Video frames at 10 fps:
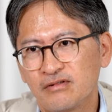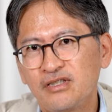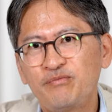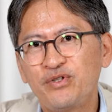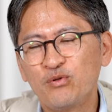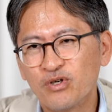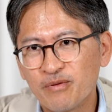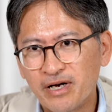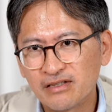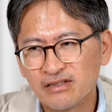
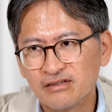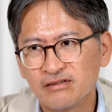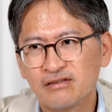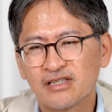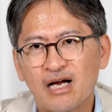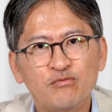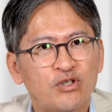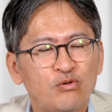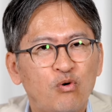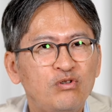TPO에 맞는
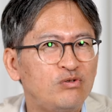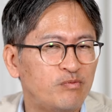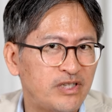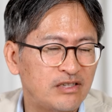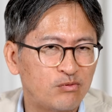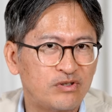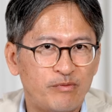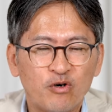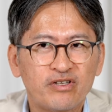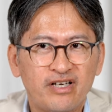감정의 톤을 좀 찾아보자.
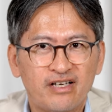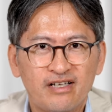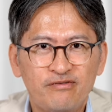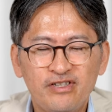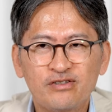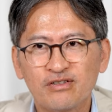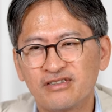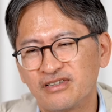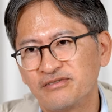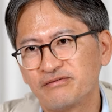몇 개,
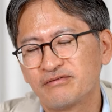필터들을.